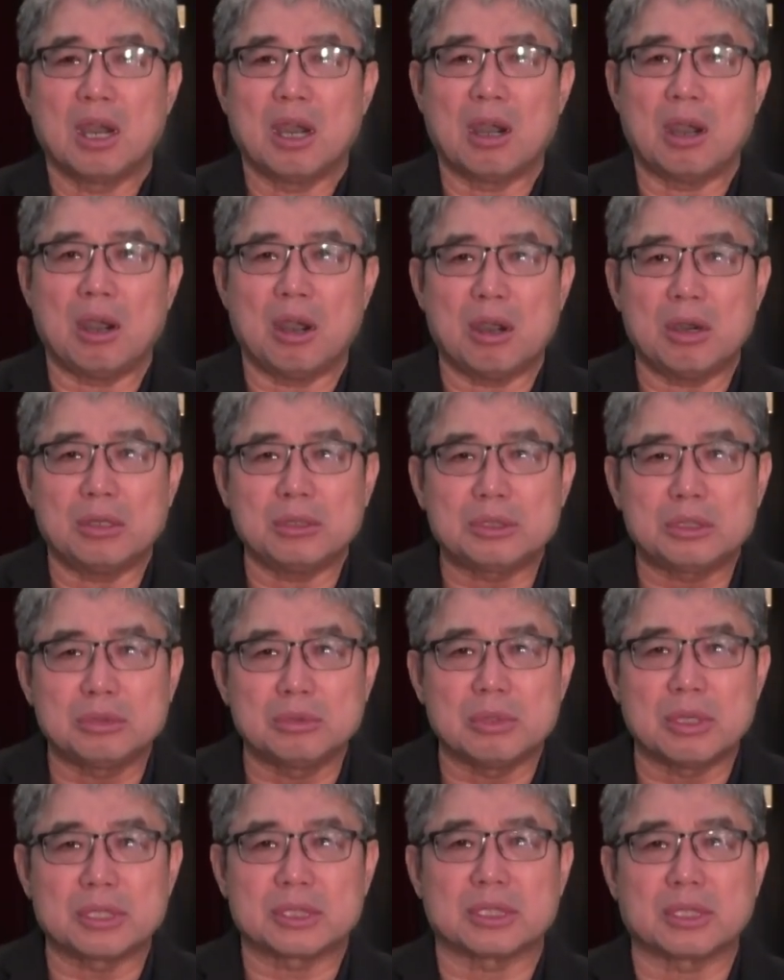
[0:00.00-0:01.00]

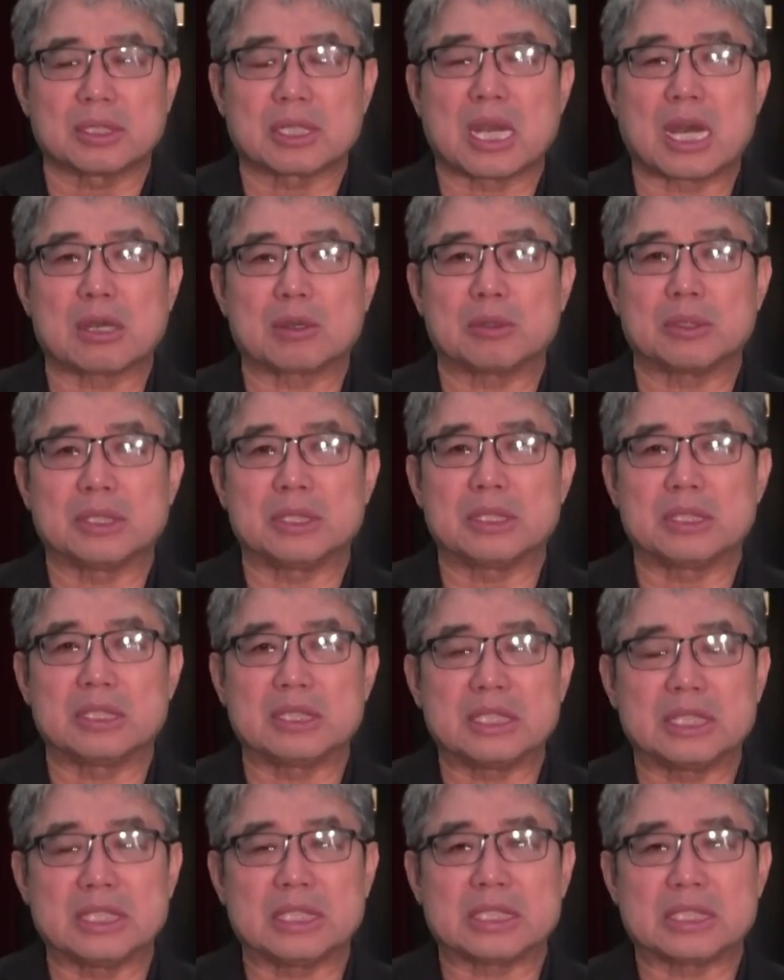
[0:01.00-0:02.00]
어두워져 가고
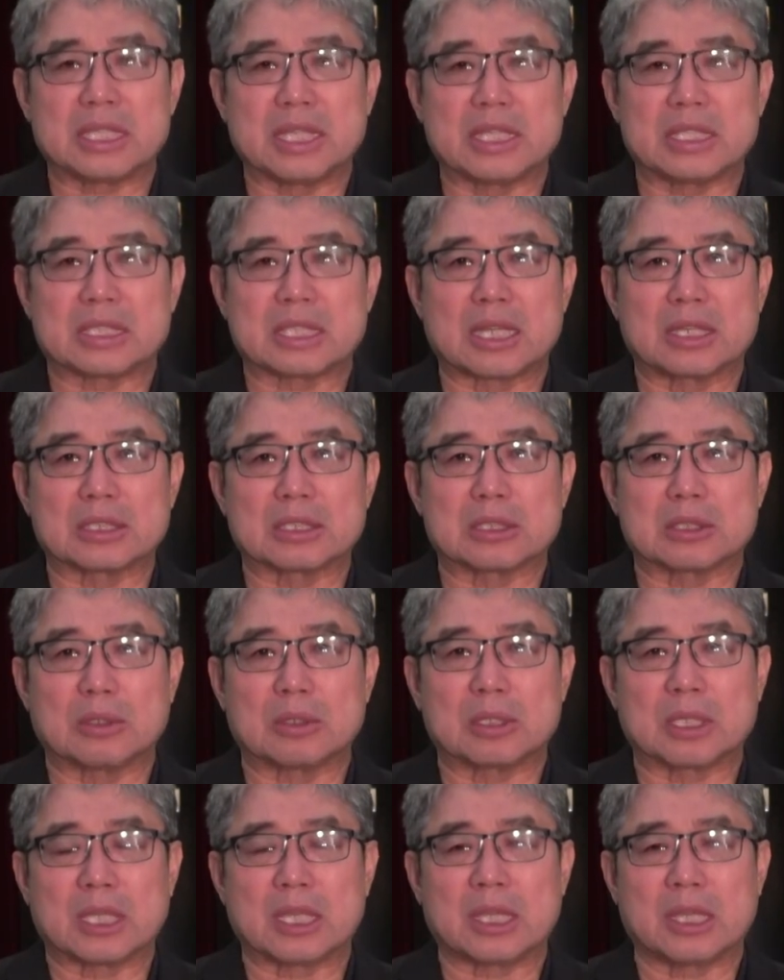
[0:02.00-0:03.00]
있는 이 세상
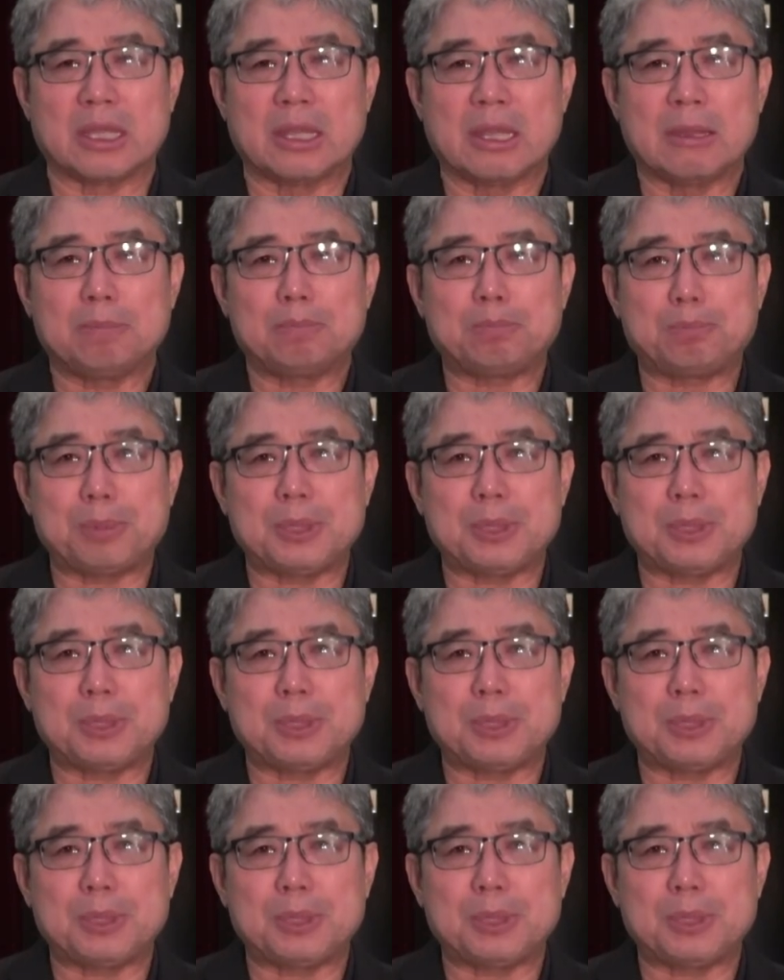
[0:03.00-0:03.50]
속에